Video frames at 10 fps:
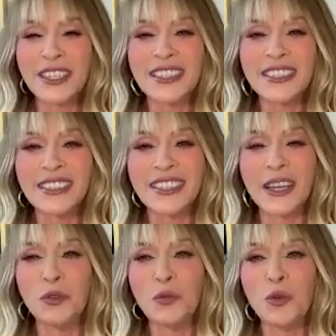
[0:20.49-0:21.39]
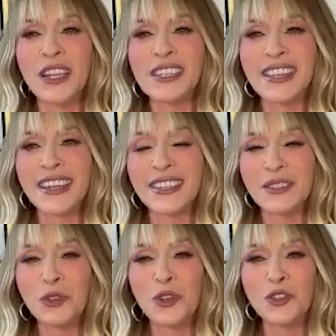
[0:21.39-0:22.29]
gracias, Muy buenas tardes.
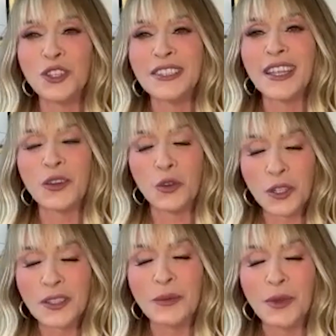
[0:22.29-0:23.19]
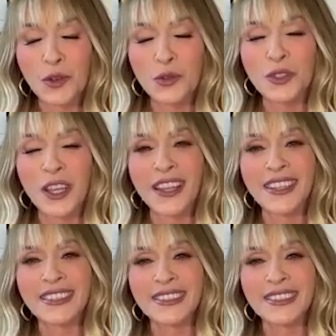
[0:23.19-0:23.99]
Muy contenta de conectarme con ustedes.